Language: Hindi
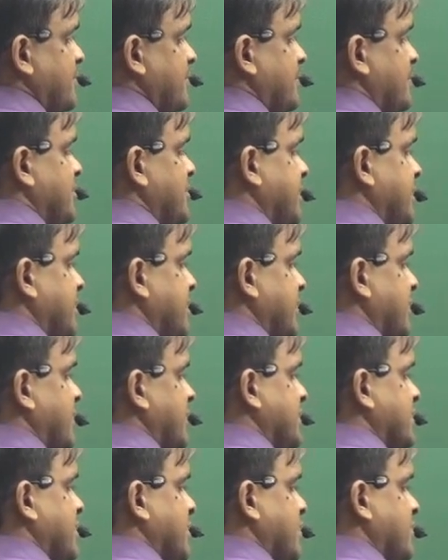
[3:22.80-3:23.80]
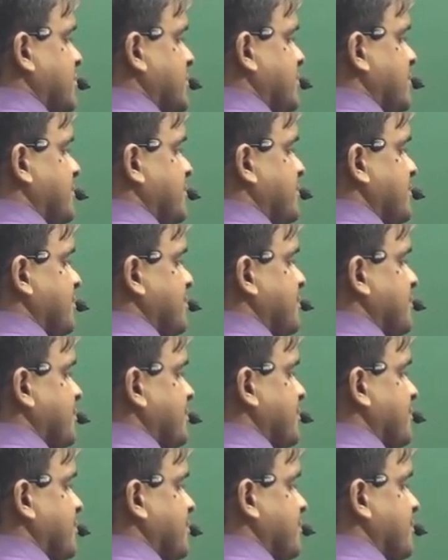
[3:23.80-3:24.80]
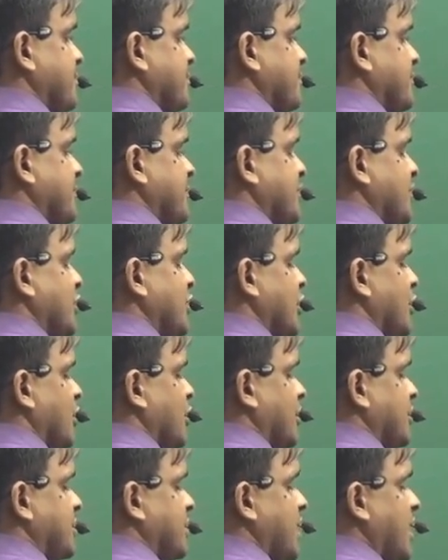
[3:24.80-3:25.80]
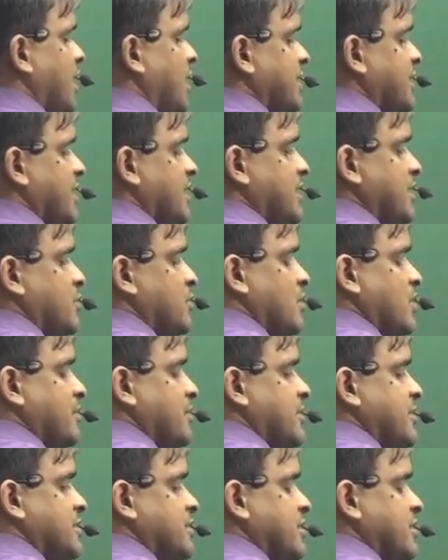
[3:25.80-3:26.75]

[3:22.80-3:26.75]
पीछे की तरफ ले जा रहा हूँ और यहाँ क्या लिखूँगा मैं